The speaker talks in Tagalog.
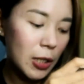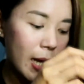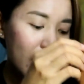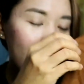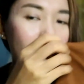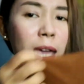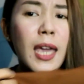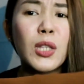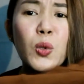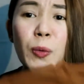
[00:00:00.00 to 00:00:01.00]
siya.
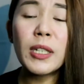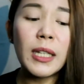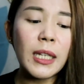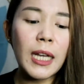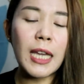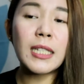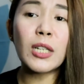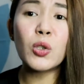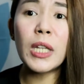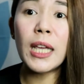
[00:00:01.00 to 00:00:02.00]
And super ganda guys.
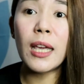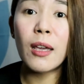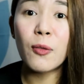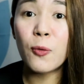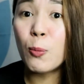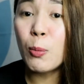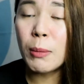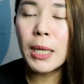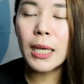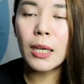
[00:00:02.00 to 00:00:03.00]
Actually, if
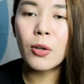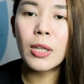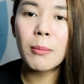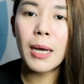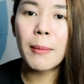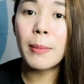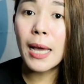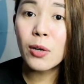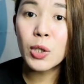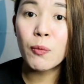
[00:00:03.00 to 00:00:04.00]
bumibili kayo ng mga
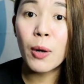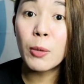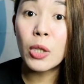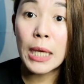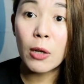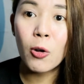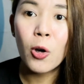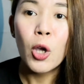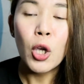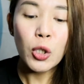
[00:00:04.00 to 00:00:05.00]
blouse from
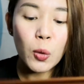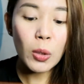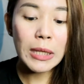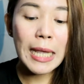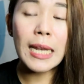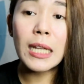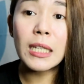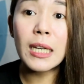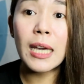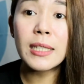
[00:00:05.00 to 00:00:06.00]
Uniqlo, yung tela
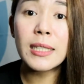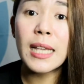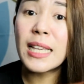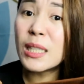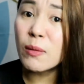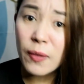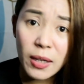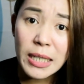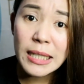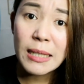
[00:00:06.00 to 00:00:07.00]
niya guys is
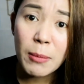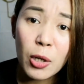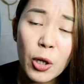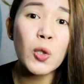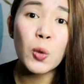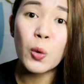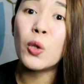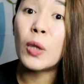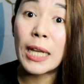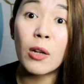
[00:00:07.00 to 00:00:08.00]
very similar to
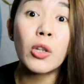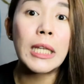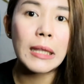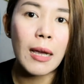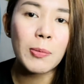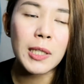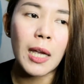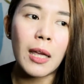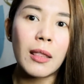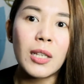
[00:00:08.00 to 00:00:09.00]
Uniqlo na tops.
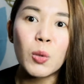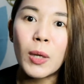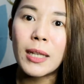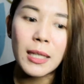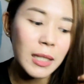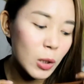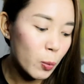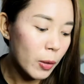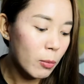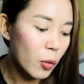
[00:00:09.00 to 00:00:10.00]
And this one guys is
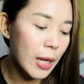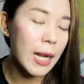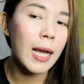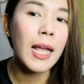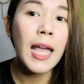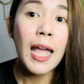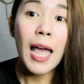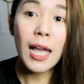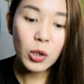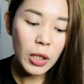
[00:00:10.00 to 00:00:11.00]
super mura lang.
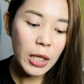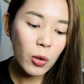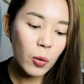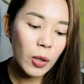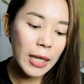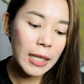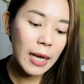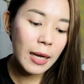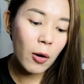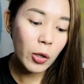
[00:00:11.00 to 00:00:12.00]
Actually, yung
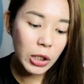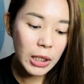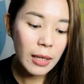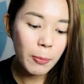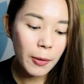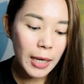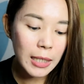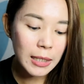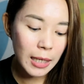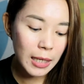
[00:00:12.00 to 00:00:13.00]
kanyang original
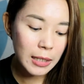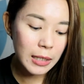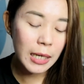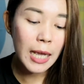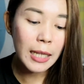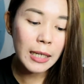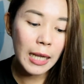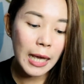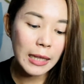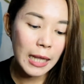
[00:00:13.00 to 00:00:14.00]
price is
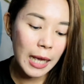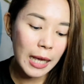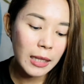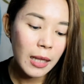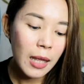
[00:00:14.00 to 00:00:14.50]
388